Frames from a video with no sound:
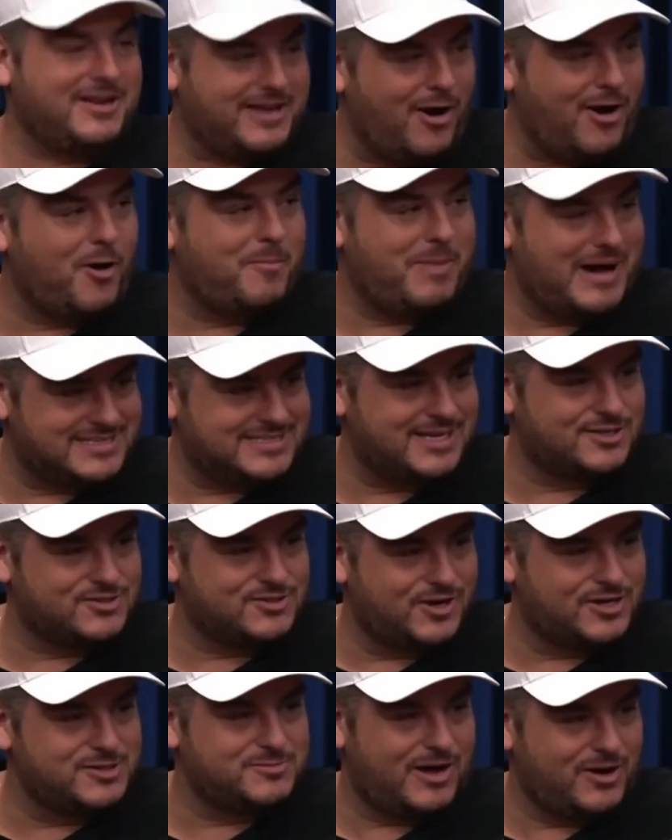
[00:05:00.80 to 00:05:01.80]
quer roubar essa do
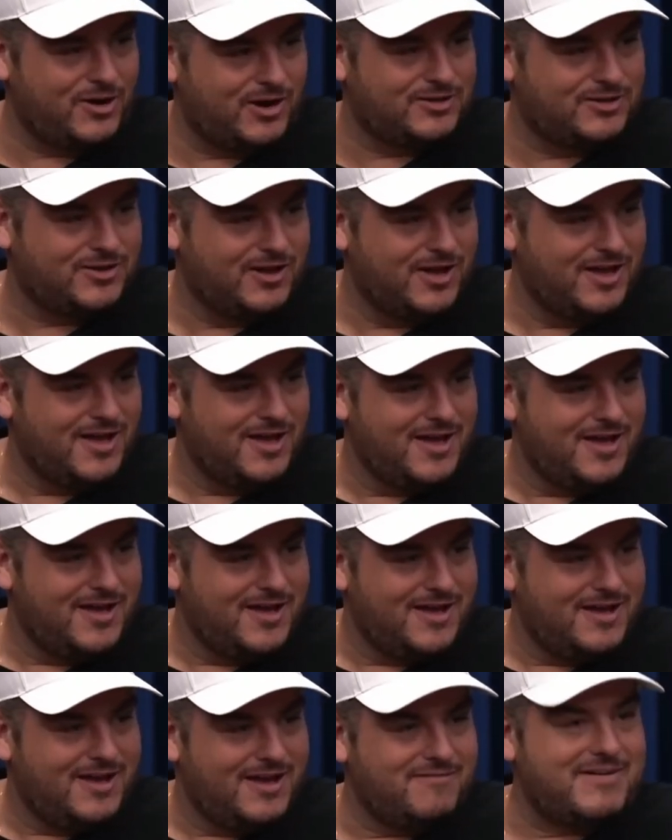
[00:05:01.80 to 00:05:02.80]
sorriso maroto?
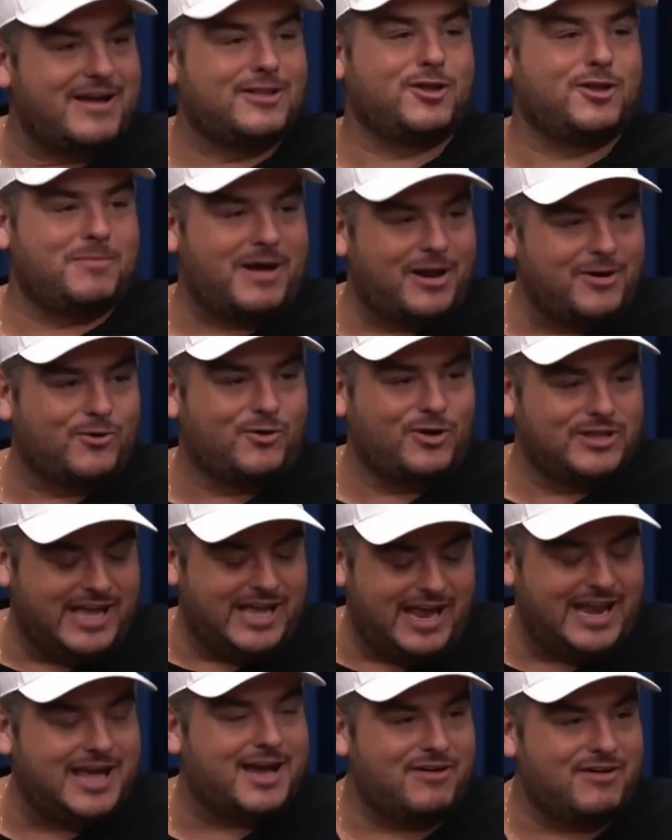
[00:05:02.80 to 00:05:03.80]
Não vai tomar no cu
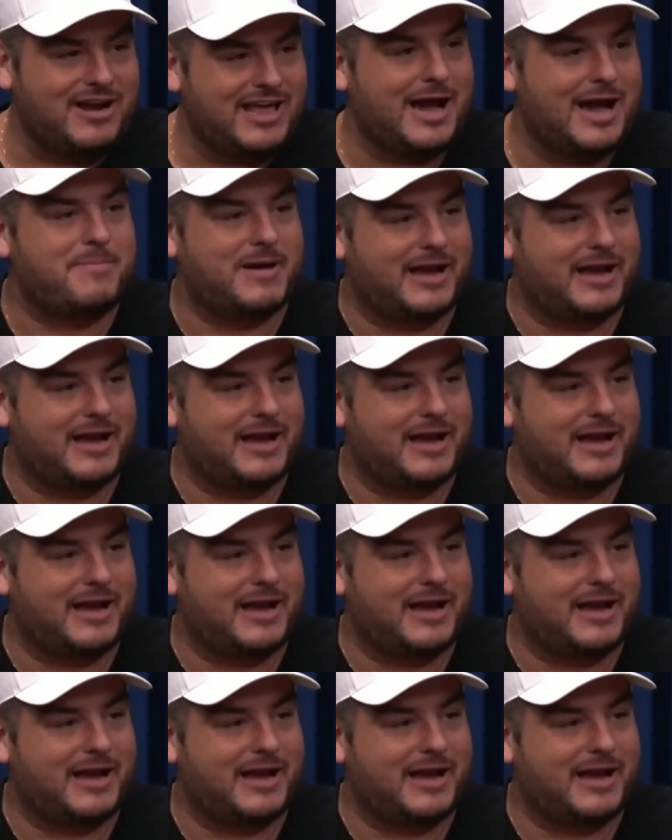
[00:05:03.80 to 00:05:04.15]
dele, que eu vou ligar pra